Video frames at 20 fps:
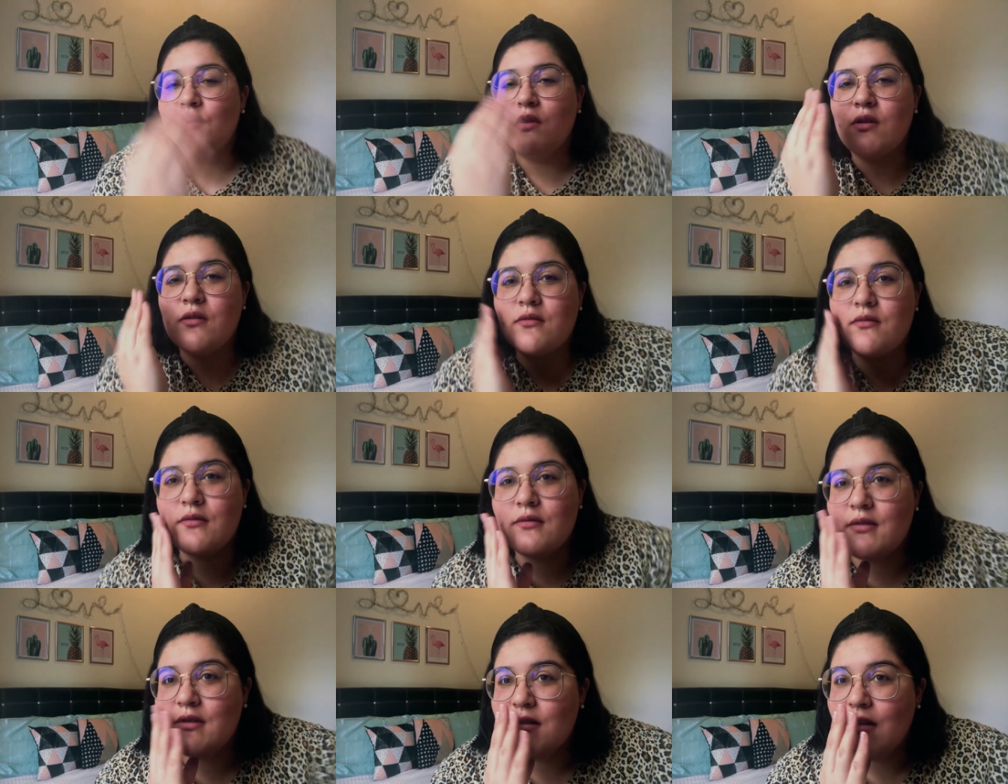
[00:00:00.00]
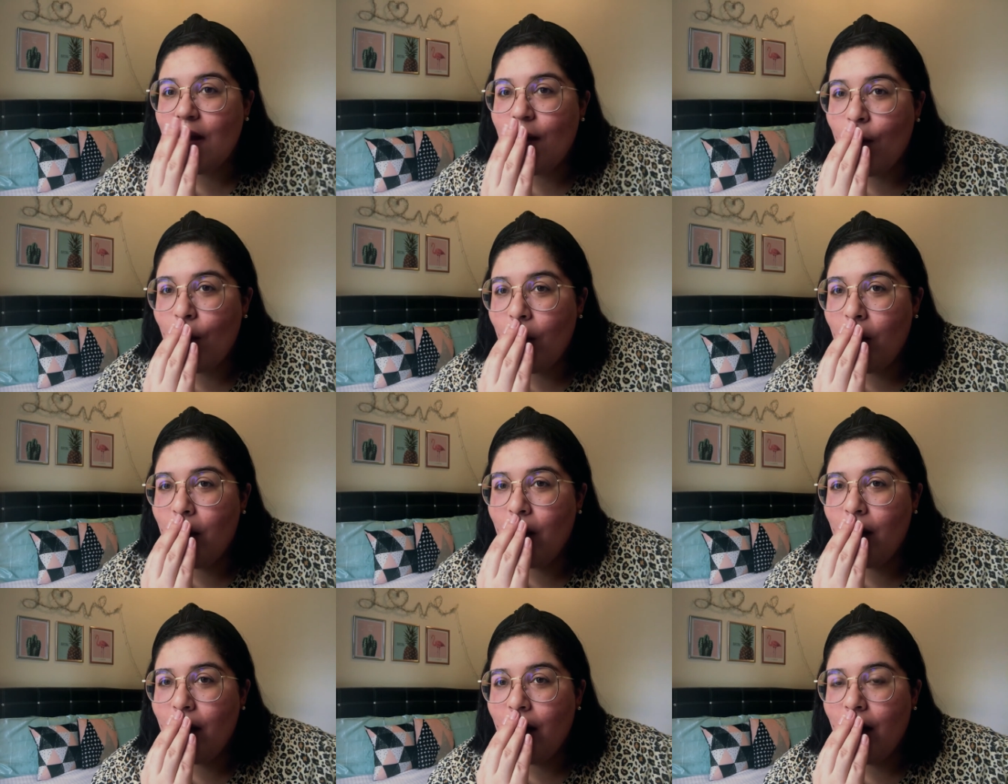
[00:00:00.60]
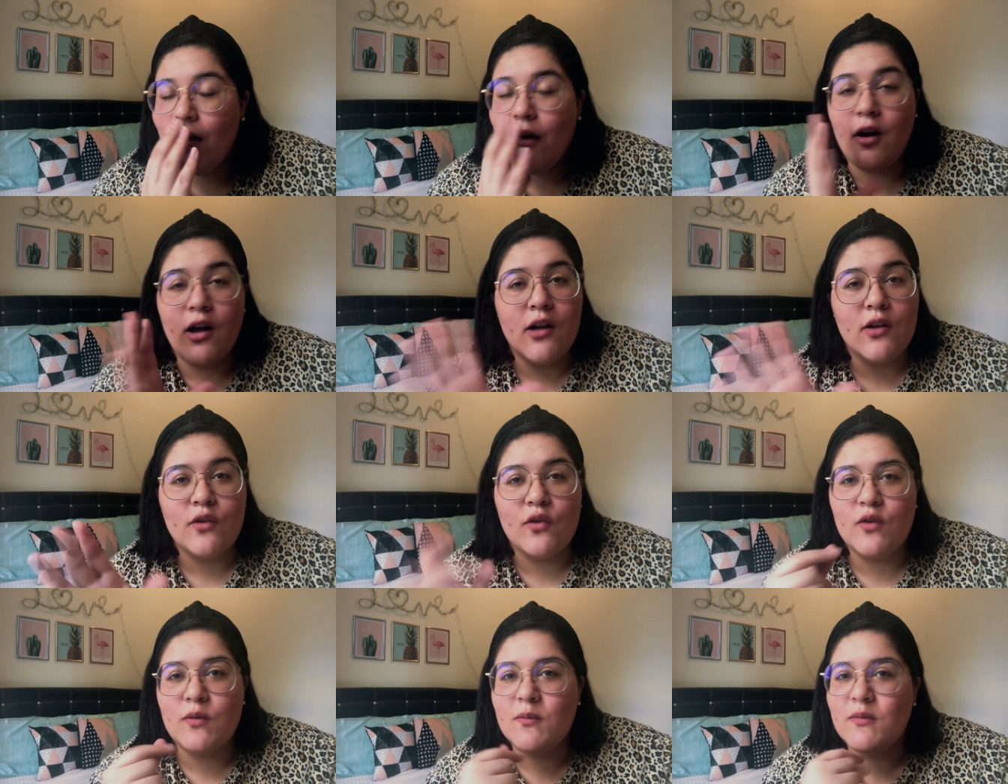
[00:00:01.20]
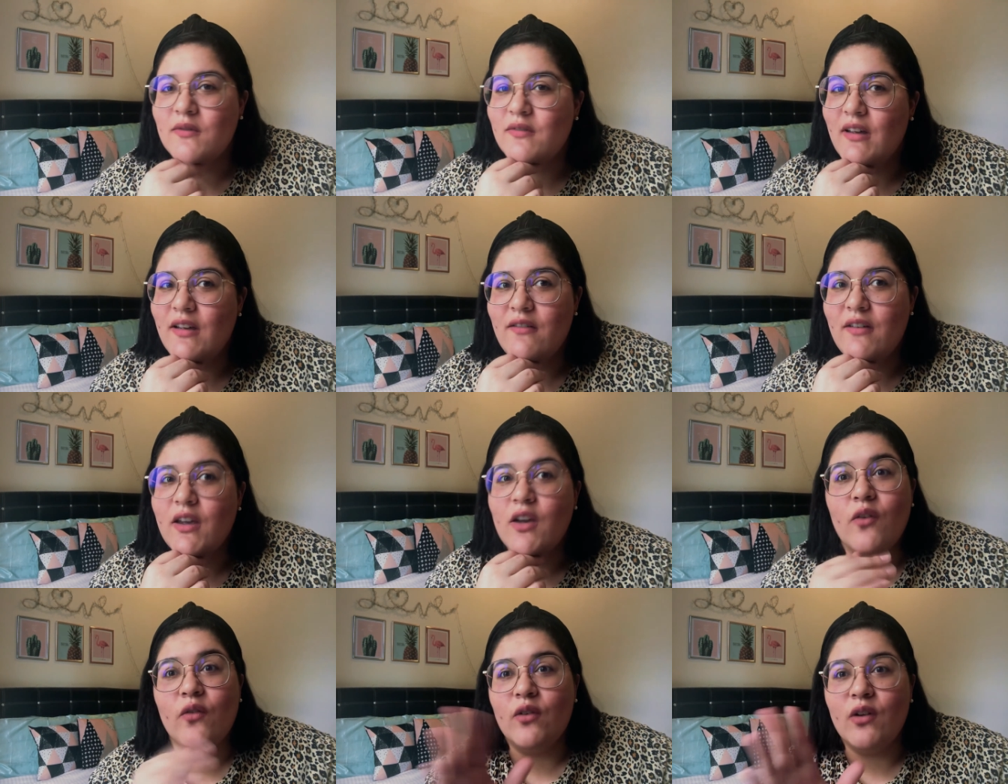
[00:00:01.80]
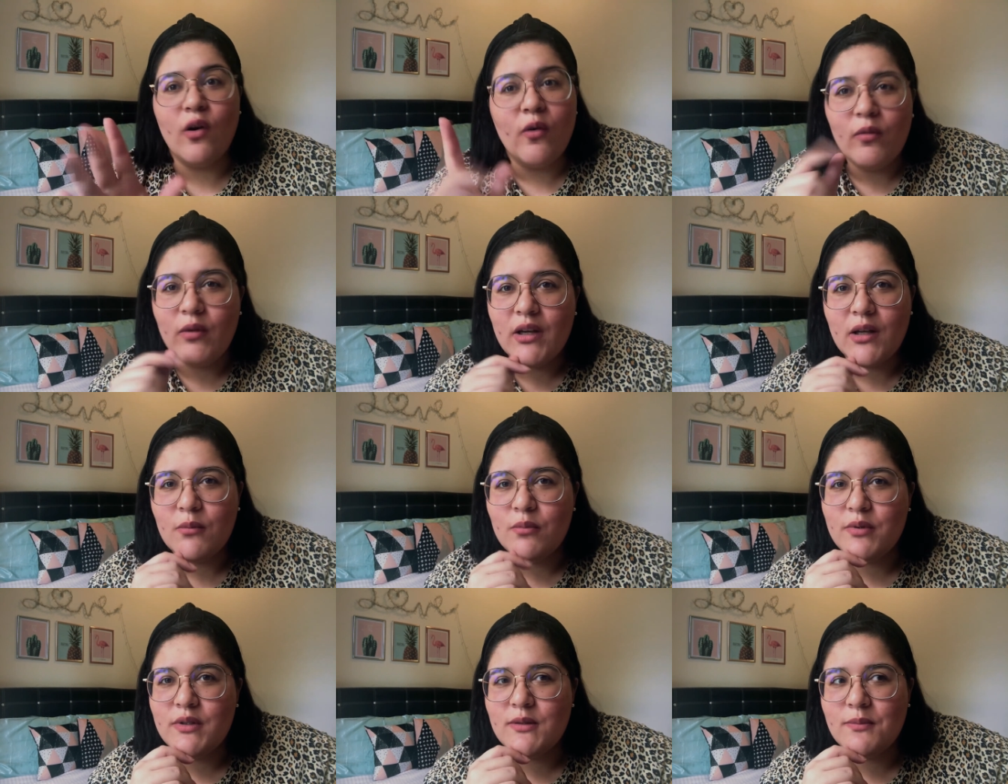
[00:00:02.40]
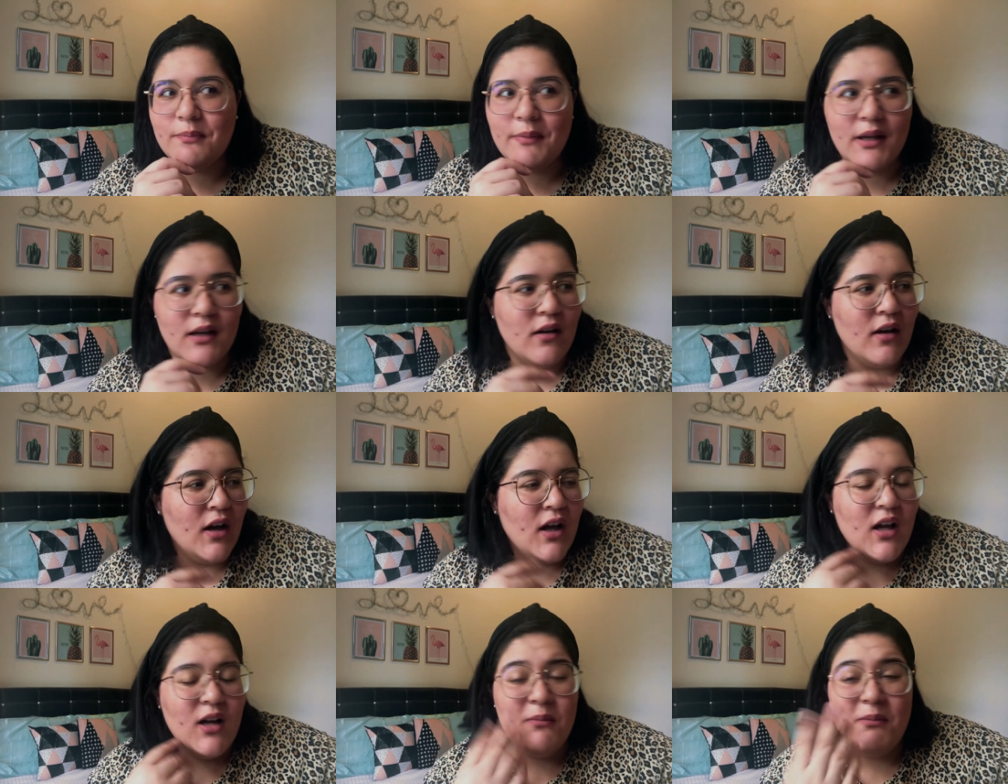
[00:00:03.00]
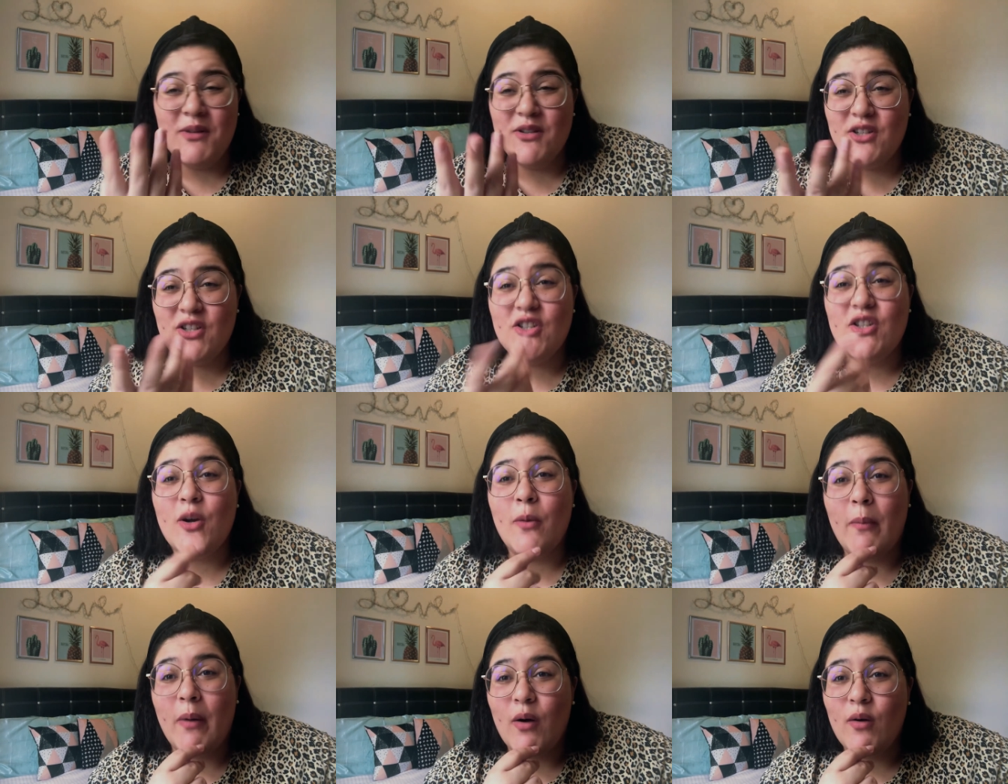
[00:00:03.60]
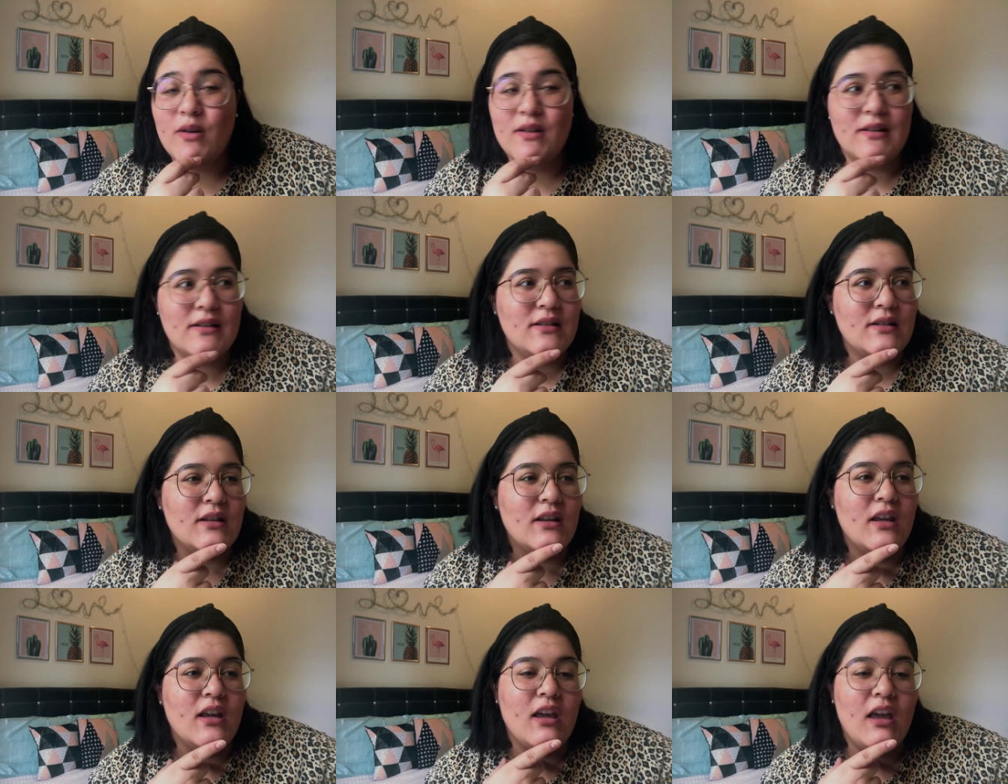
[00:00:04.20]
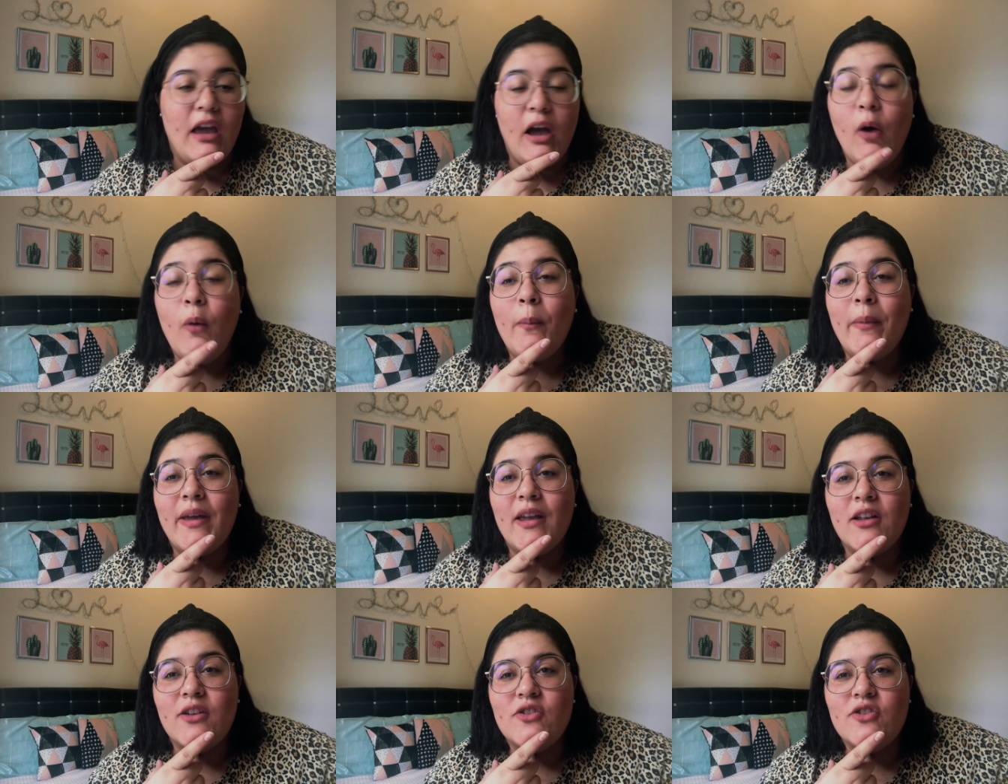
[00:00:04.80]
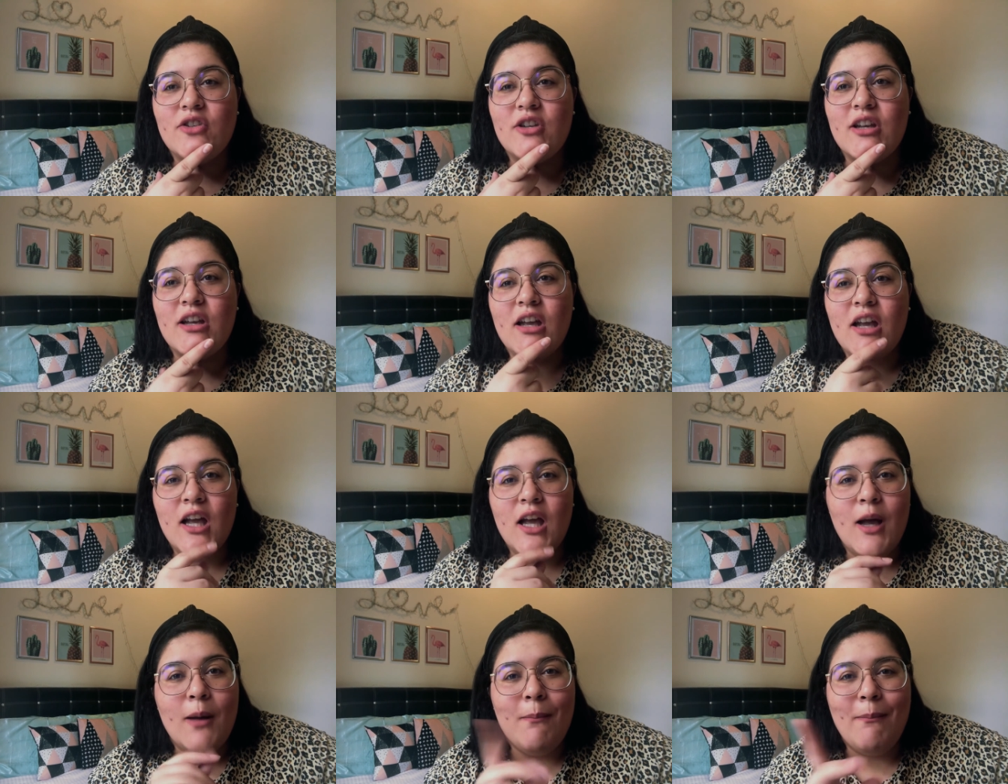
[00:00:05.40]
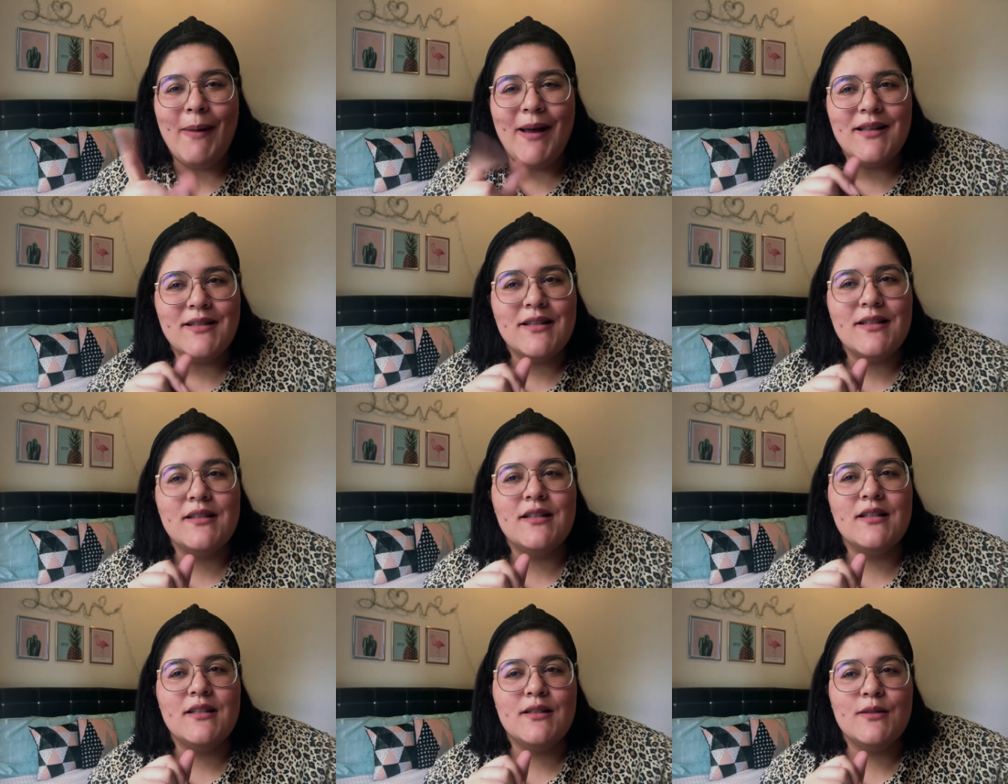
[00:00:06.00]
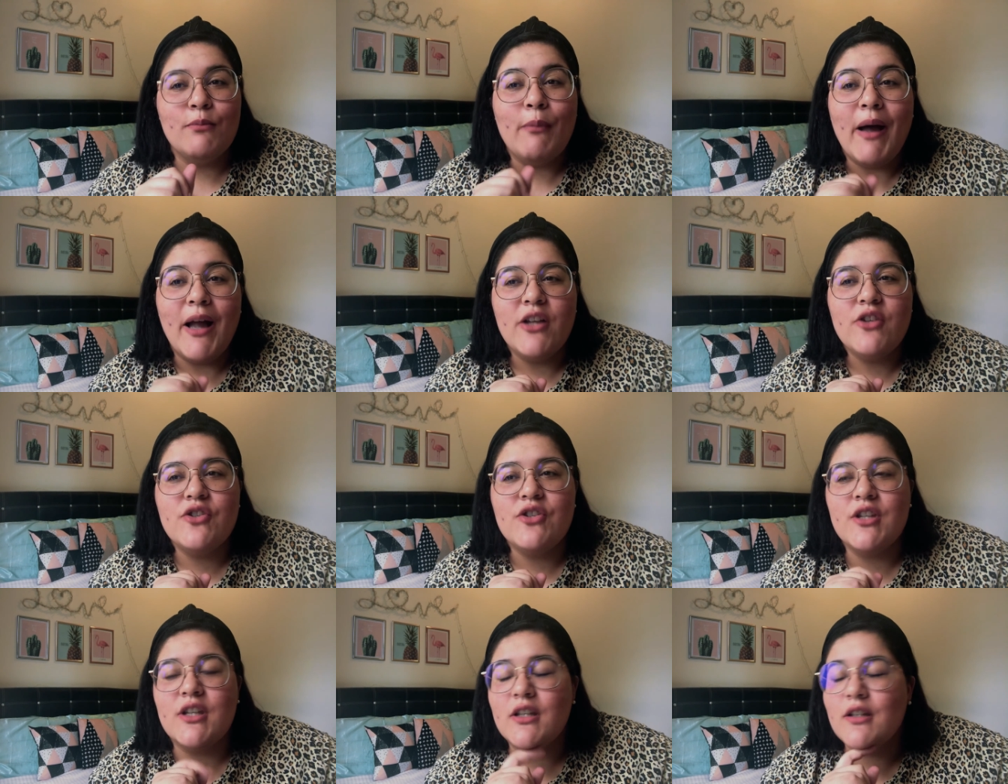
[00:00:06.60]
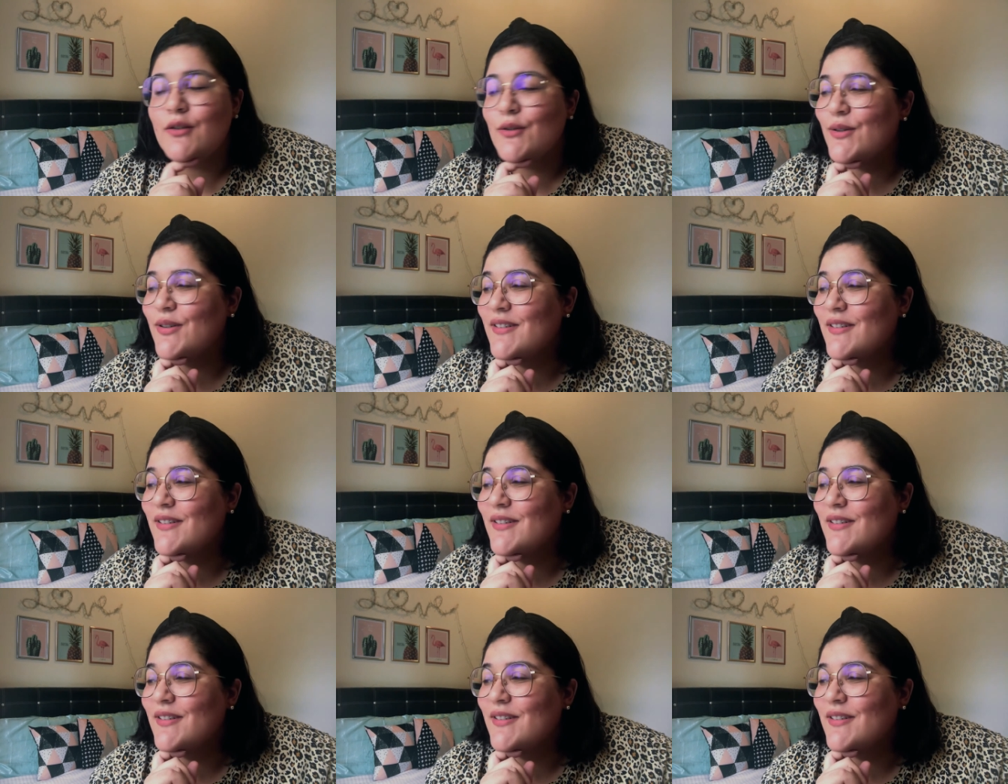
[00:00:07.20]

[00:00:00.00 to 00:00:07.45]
Deus do céu. Agora todo mundo vai ver que eu não limpo o espelho. Mas, gente, é uma coisa assim que realmente passa às vezes batido.